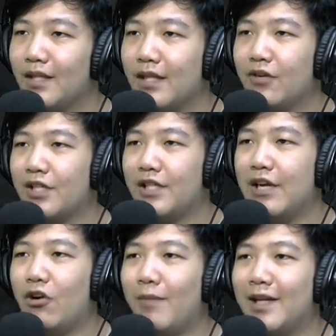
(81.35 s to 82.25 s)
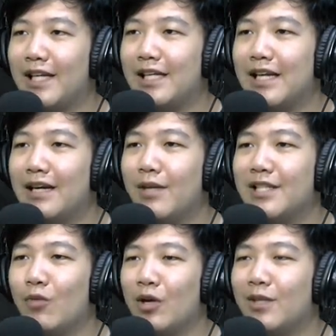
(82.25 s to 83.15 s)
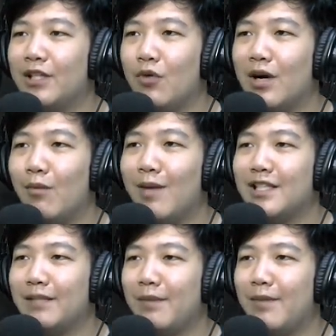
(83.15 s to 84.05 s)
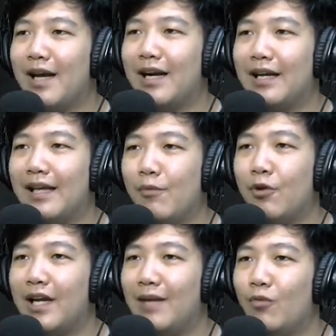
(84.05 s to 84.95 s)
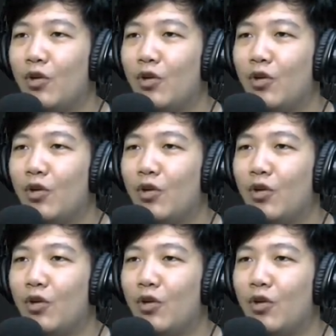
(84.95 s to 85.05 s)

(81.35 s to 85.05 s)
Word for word: jadi kalau seandainya komen kalian nggak kebaca bukan berarti gue nggak mau baca, tapi emang karena game udah kelam